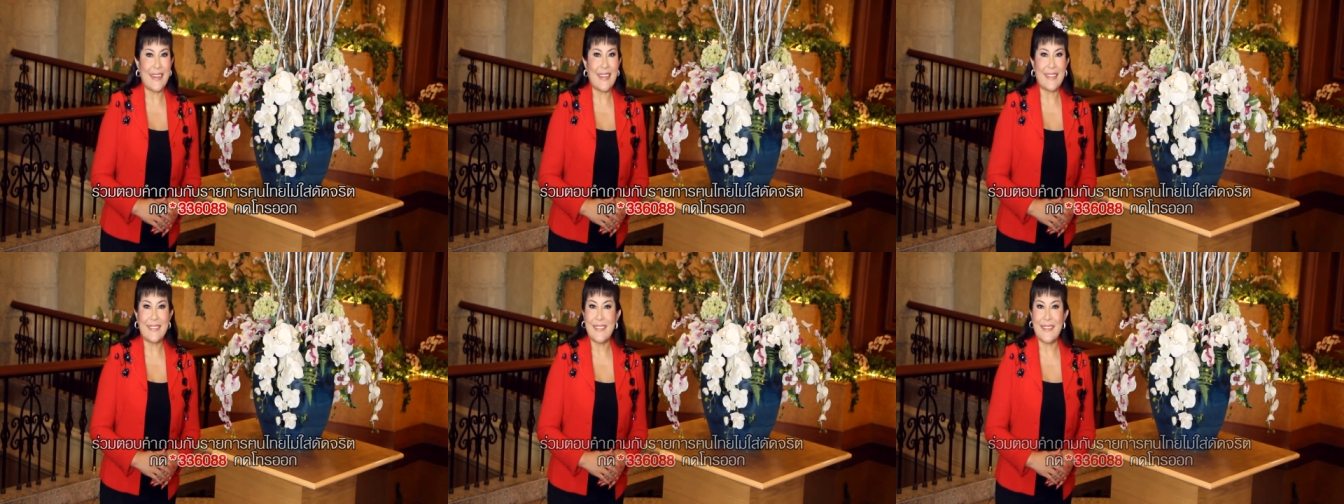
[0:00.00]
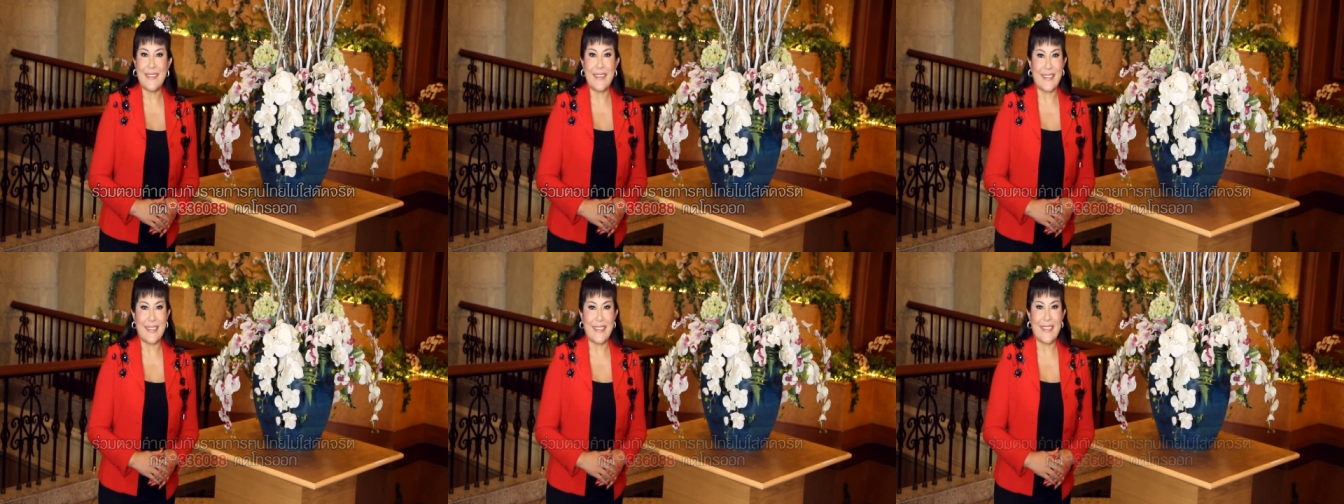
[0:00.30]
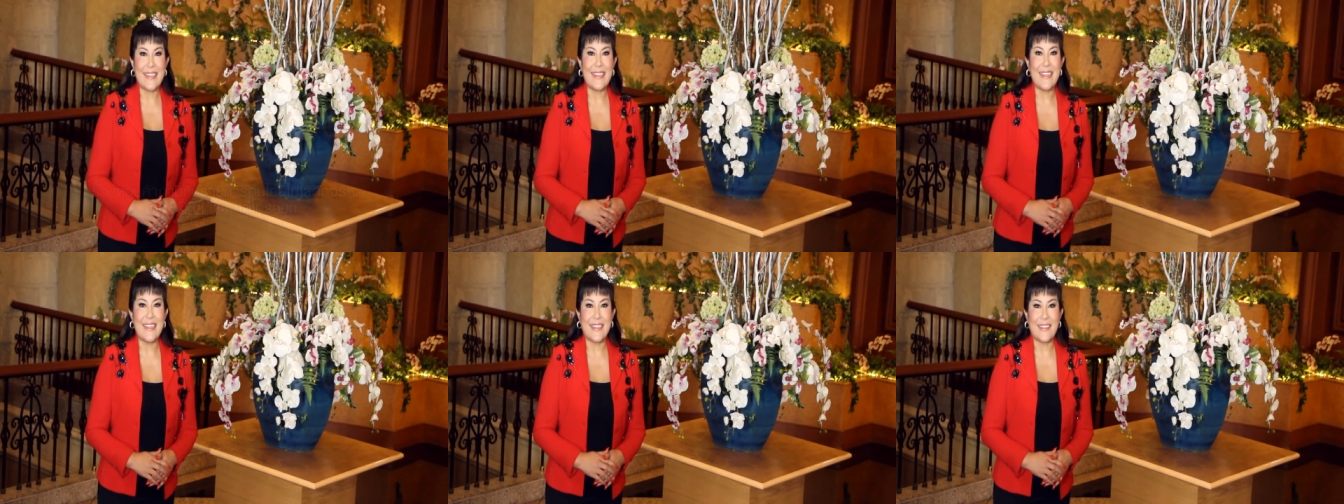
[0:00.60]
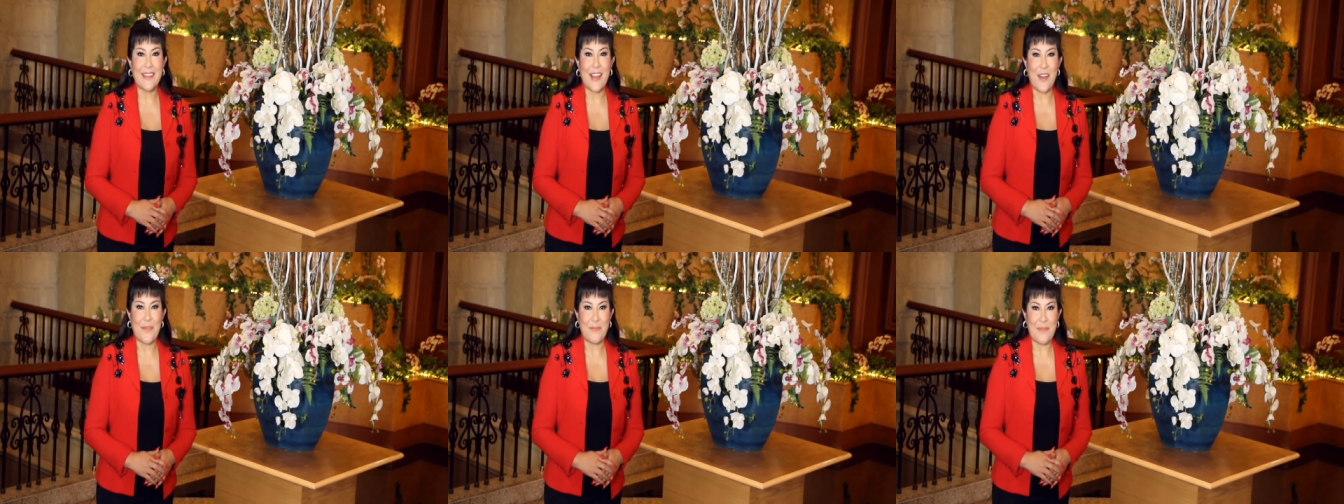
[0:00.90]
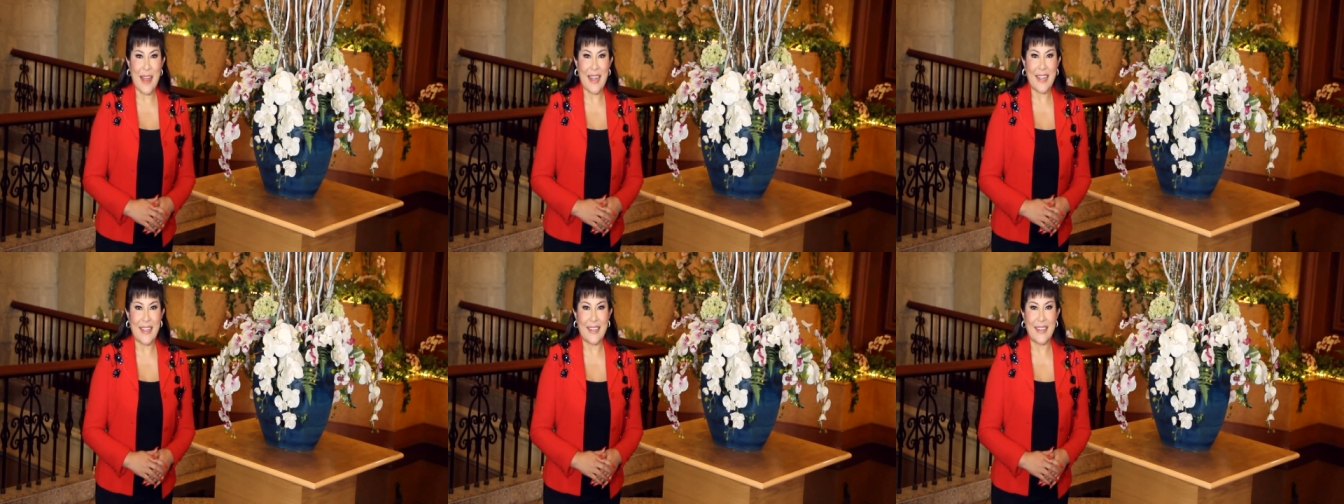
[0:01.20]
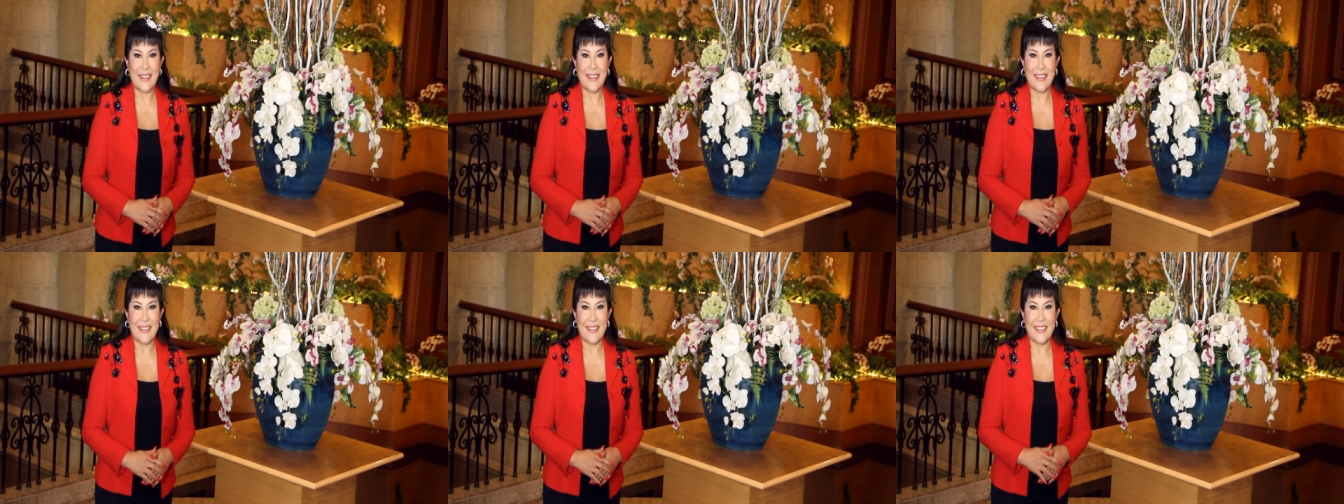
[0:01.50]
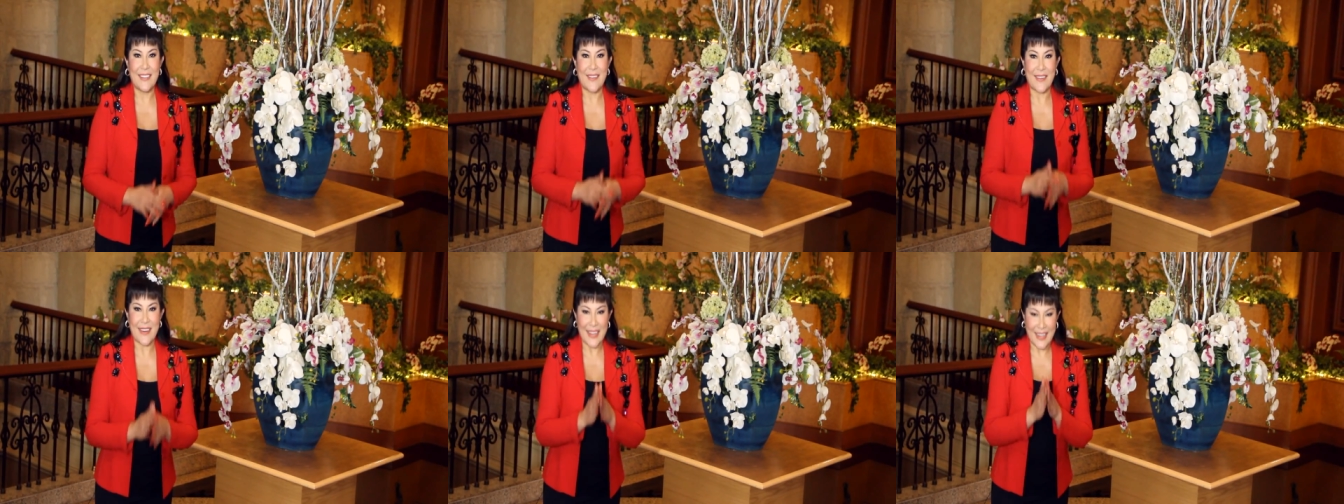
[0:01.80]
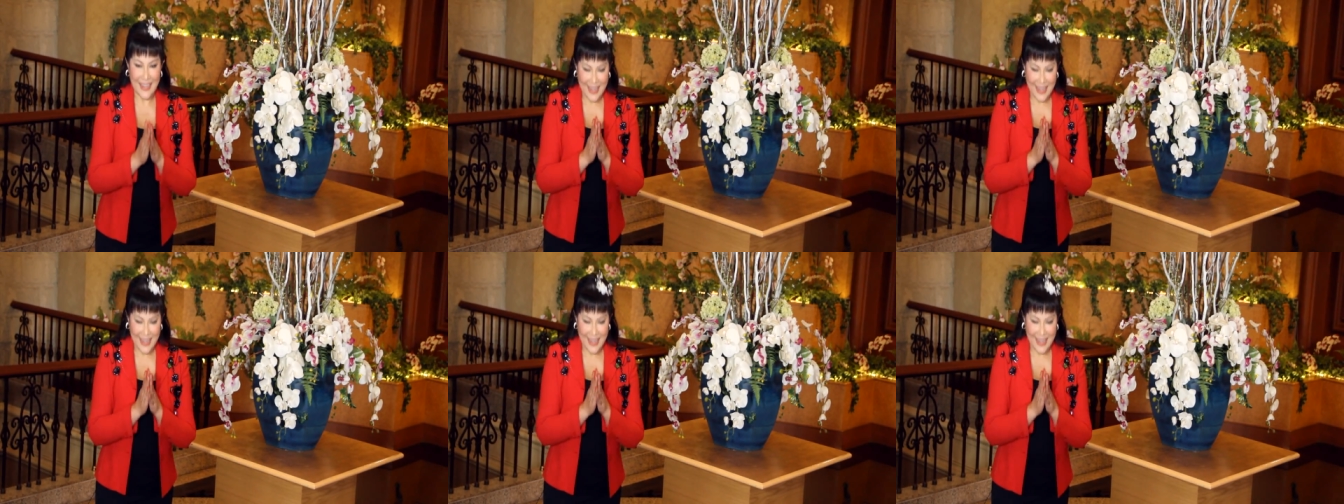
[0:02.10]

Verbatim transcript: ดัจจริตอีกต่อไปสวัสด